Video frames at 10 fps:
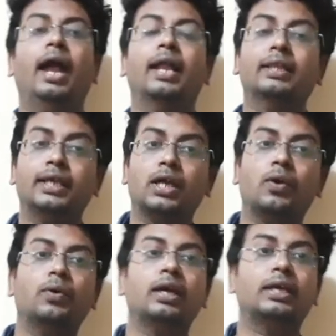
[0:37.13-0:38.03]
అండ్
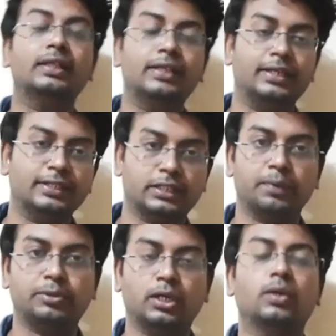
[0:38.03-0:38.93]
అంతేకాకుండా కింద
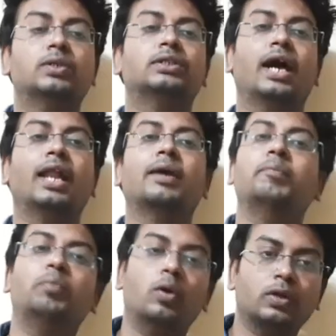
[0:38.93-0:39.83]
డిస్క్రిప్షన్లో చాలా
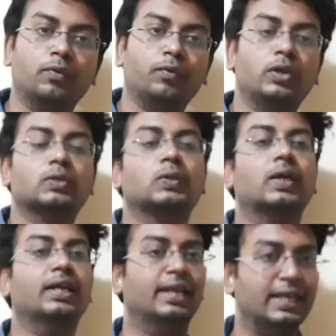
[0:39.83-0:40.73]
ఇంపార్టెంట్ వీడియోస్
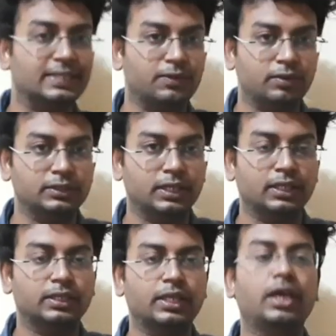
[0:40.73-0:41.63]
ఒక లింక్స్ ఇవ్వడం
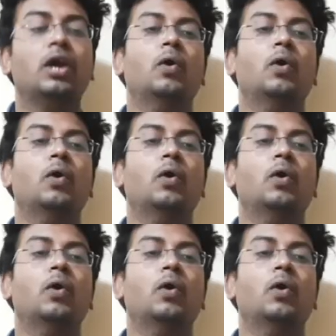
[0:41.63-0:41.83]
జరిగింది